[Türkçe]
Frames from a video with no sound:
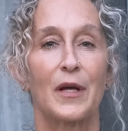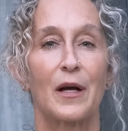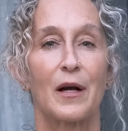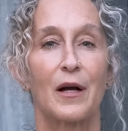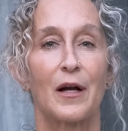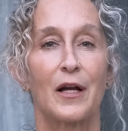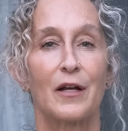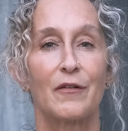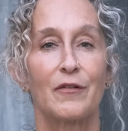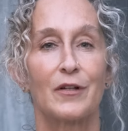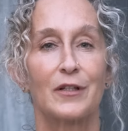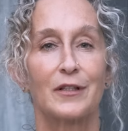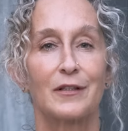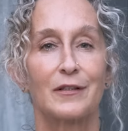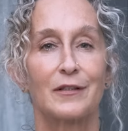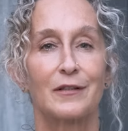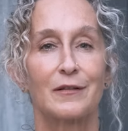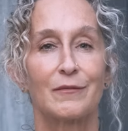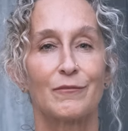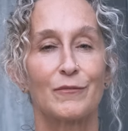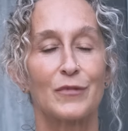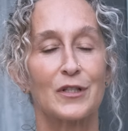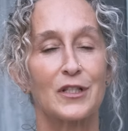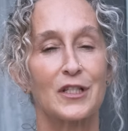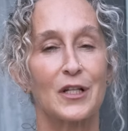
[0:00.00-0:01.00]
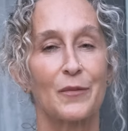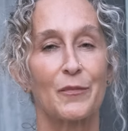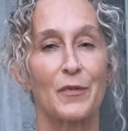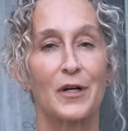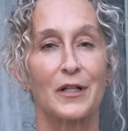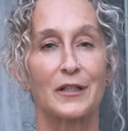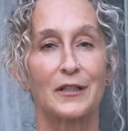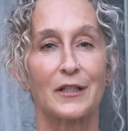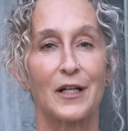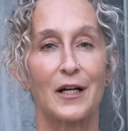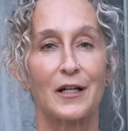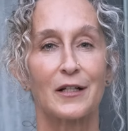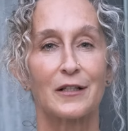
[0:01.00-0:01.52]
ya evet bir
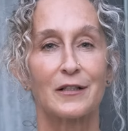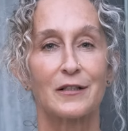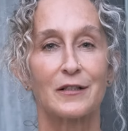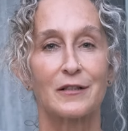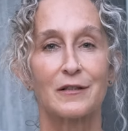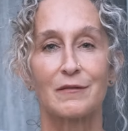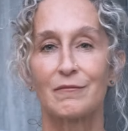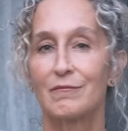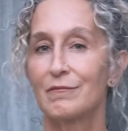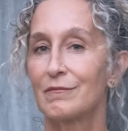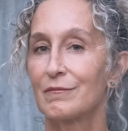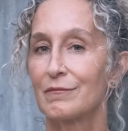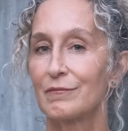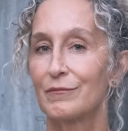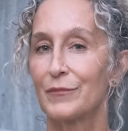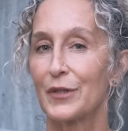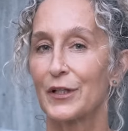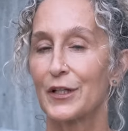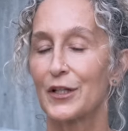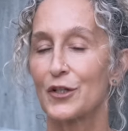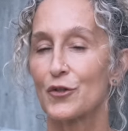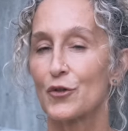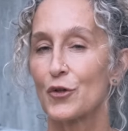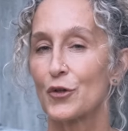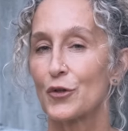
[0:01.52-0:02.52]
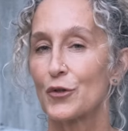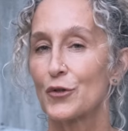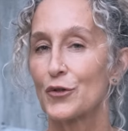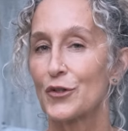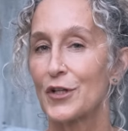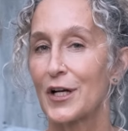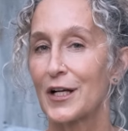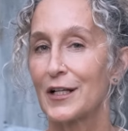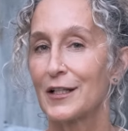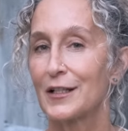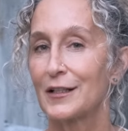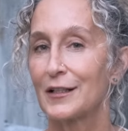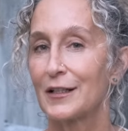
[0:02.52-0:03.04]
zamanlar bana çok
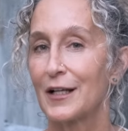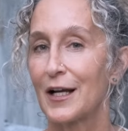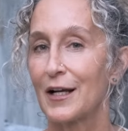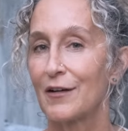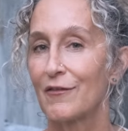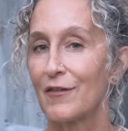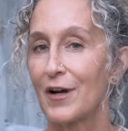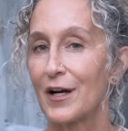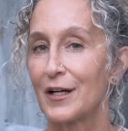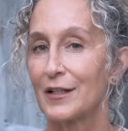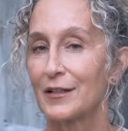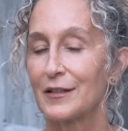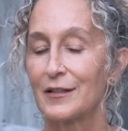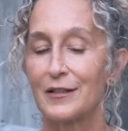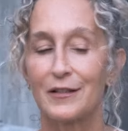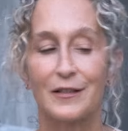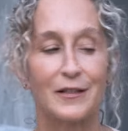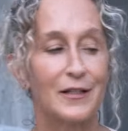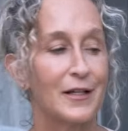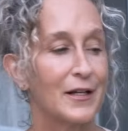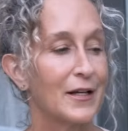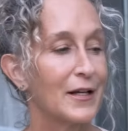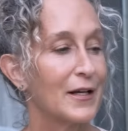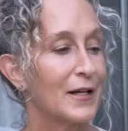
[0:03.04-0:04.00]
güzellikler verdi.